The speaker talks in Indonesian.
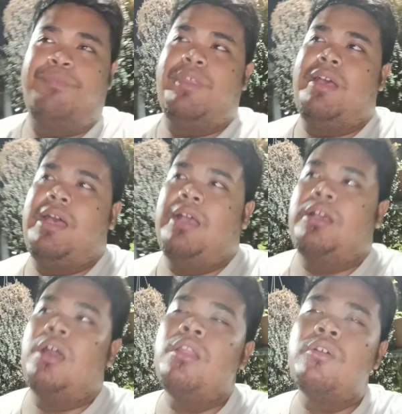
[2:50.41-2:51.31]
Nah,
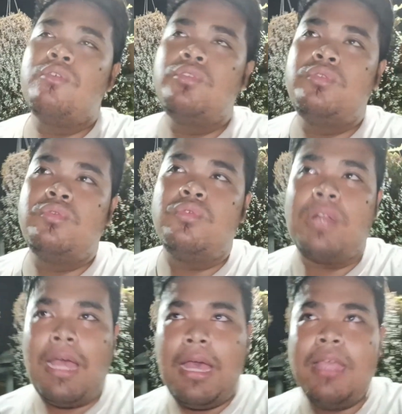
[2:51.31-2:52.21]
kalau kutu
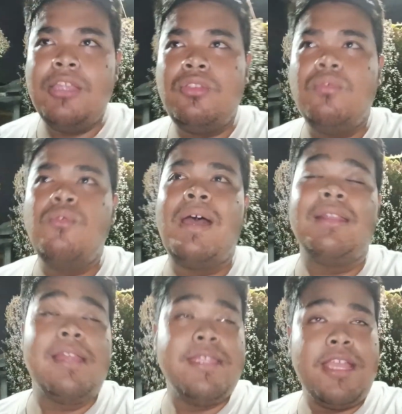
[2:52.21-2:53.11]
kura itu
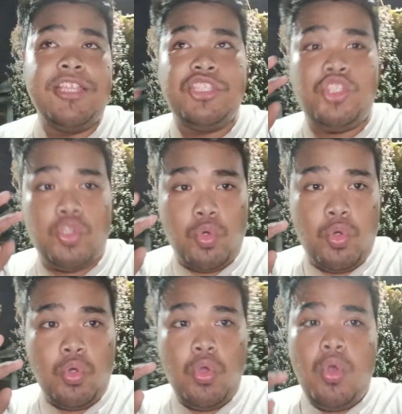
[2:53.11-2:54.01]
warnanya
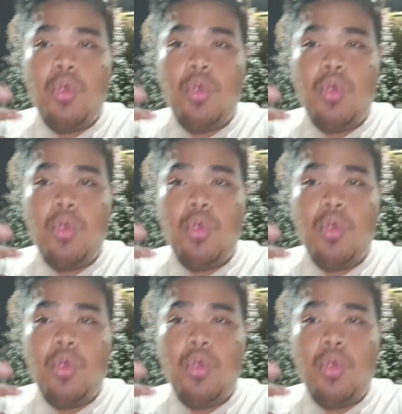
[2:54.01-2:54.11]
hijau,